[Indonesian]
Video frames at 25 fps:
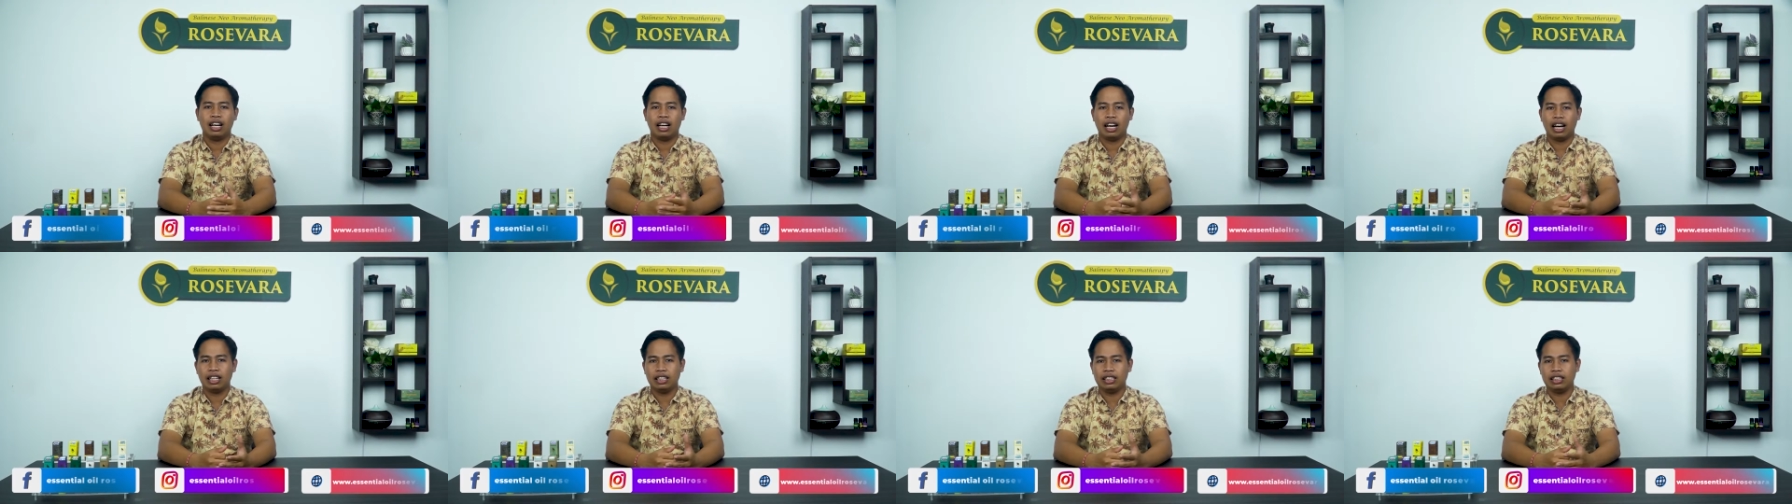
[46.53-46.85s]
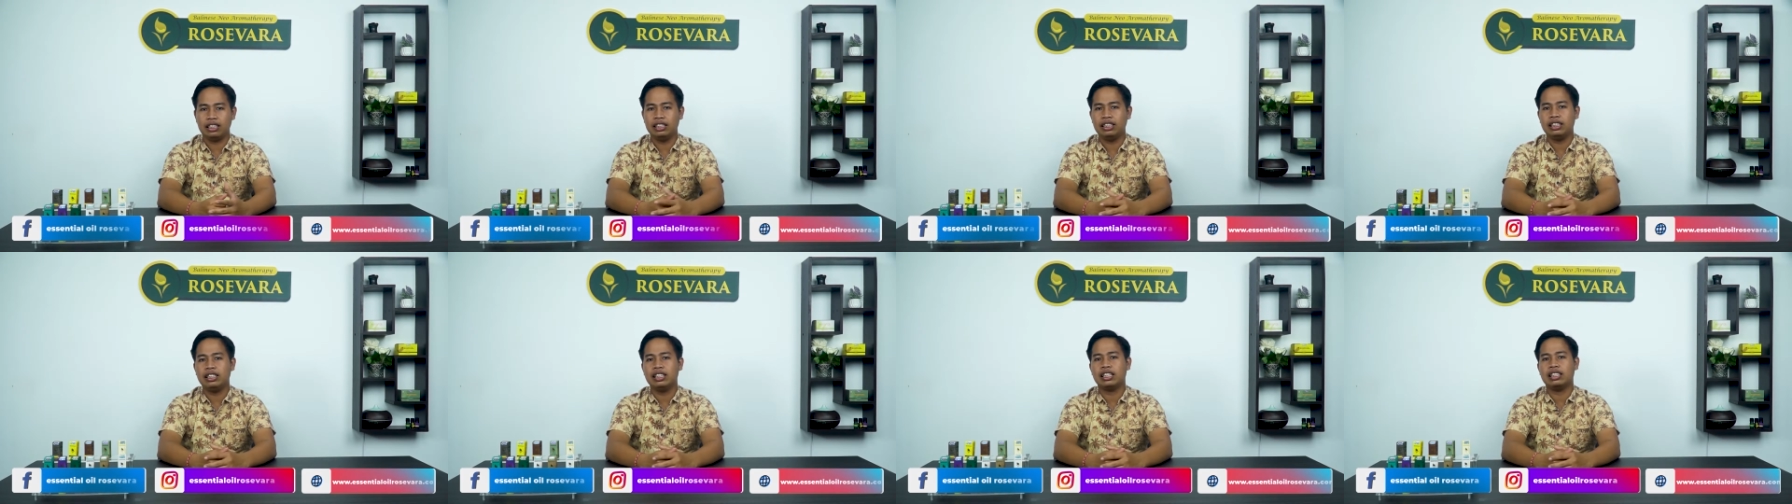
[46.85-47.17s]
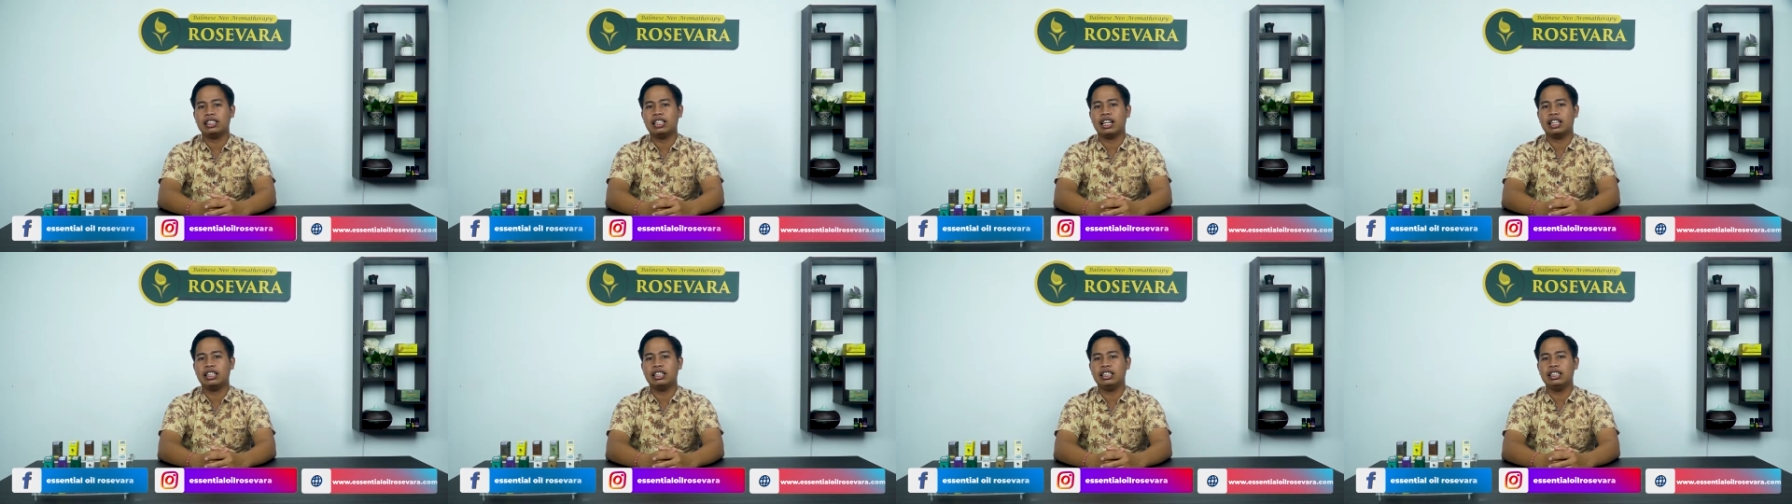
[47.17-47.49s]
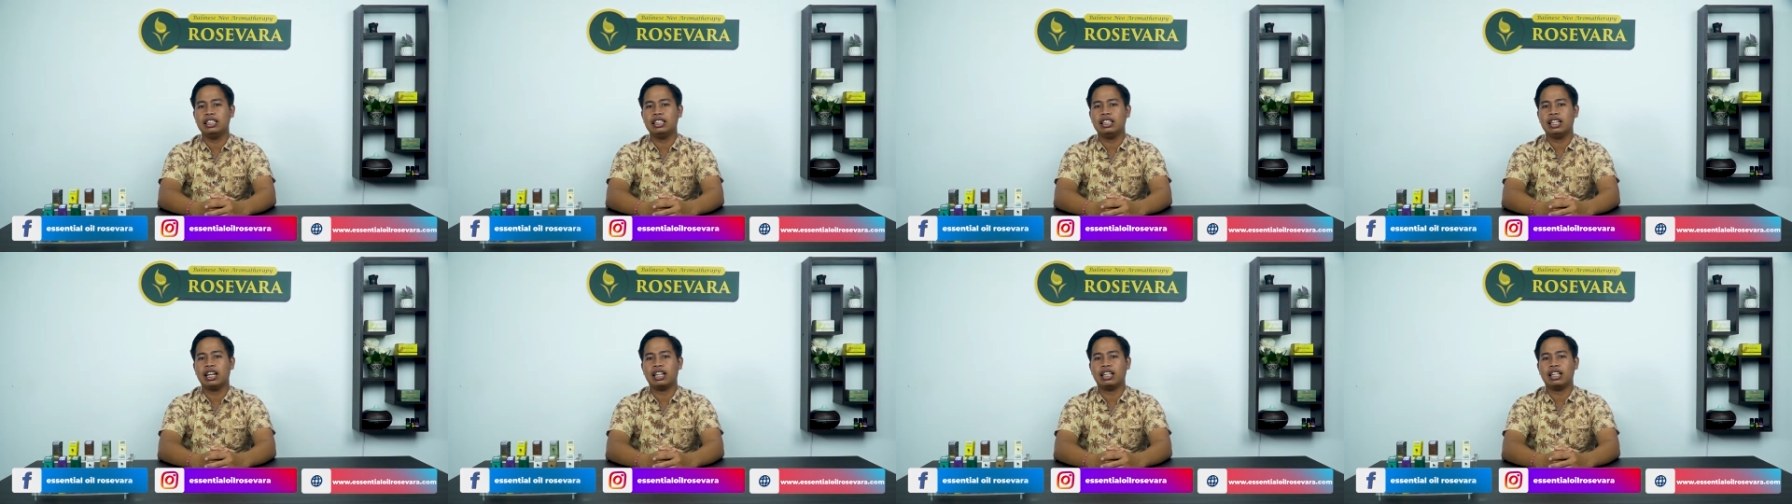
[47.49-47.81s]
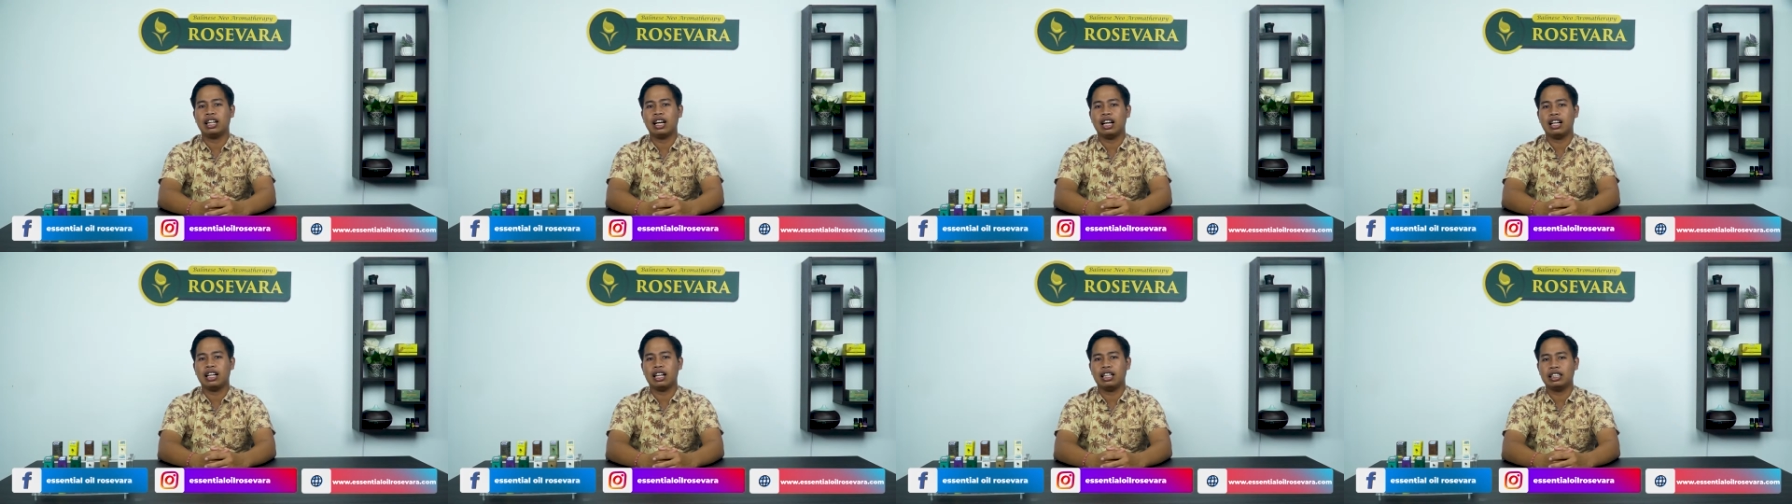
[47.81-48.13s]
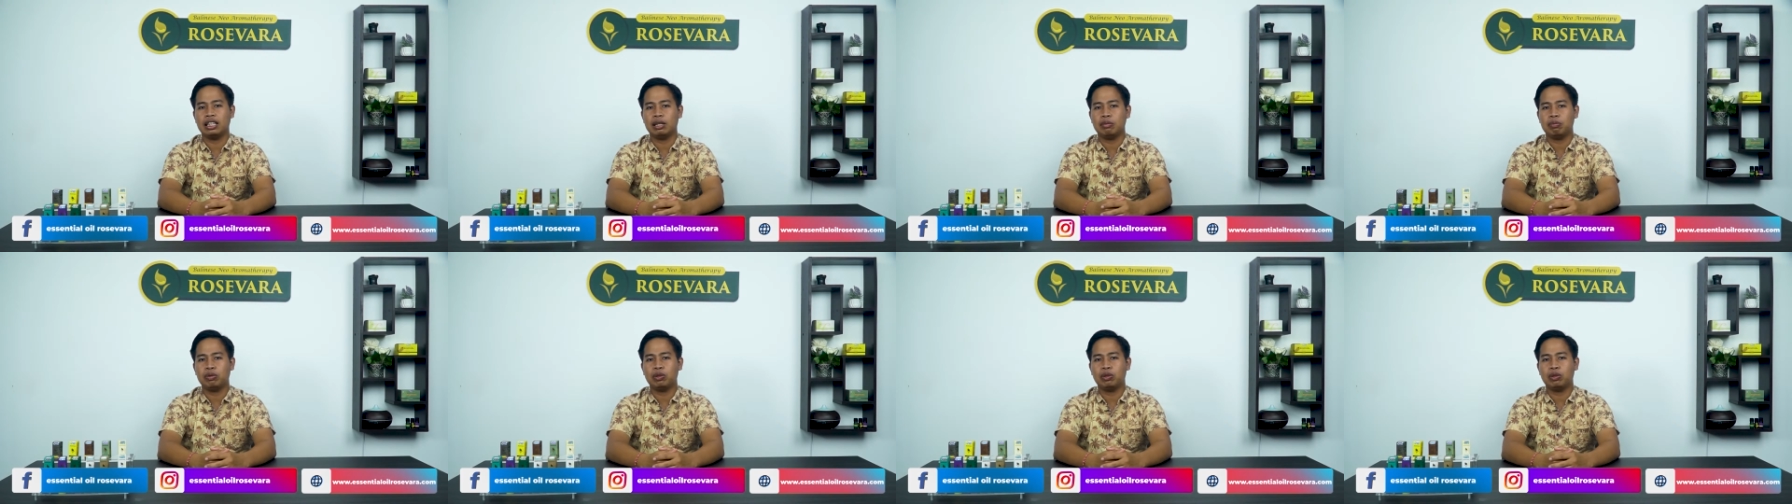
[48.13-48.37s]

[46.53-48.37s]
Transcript: Hal ini terjadi karena adanya